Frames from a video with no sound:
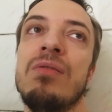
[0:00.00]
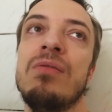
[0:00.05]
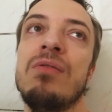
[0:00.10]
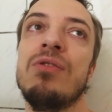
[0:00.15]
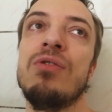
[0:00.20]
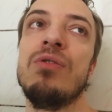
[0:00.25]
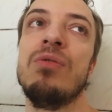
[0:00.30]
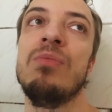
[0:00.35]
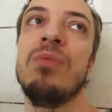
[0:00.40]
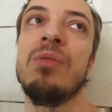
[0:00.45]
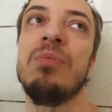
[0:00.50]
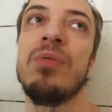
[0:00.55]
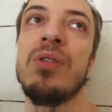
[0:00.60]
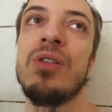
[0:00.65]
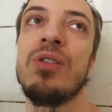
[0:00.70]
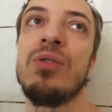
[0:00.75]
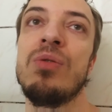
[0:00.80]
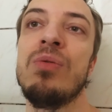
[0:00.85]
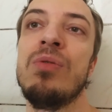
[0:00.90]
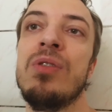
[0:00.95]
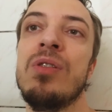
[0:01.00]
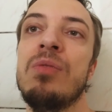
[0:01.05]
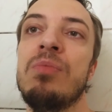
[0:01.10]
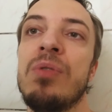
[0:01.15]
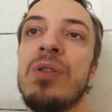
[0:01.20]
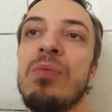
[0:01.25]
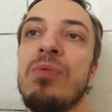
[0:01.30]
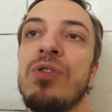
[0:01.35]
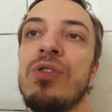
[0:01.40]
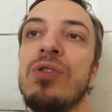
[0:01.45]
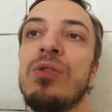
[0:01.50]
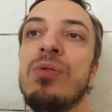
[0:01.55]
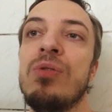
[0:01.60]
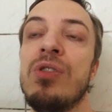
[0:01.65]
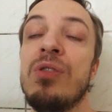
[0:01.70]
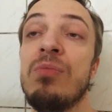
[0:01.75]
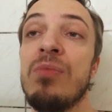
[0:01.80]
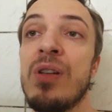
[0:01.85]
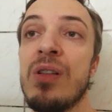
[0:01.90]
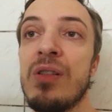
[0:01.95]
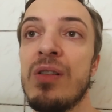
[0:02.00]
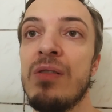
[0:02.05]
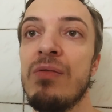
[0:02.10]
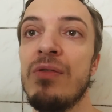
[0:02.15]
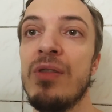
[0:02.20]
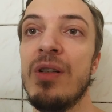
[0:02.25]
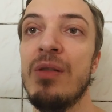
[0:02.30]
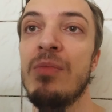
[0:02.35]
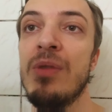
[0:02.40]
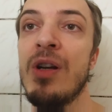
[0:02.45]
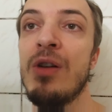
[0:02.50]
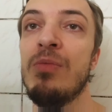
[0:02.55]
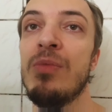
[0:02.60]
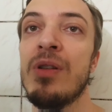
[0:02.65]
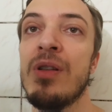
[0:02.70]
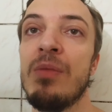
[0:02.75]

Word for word: что у меня происходит, потому что до 17 ноября у меня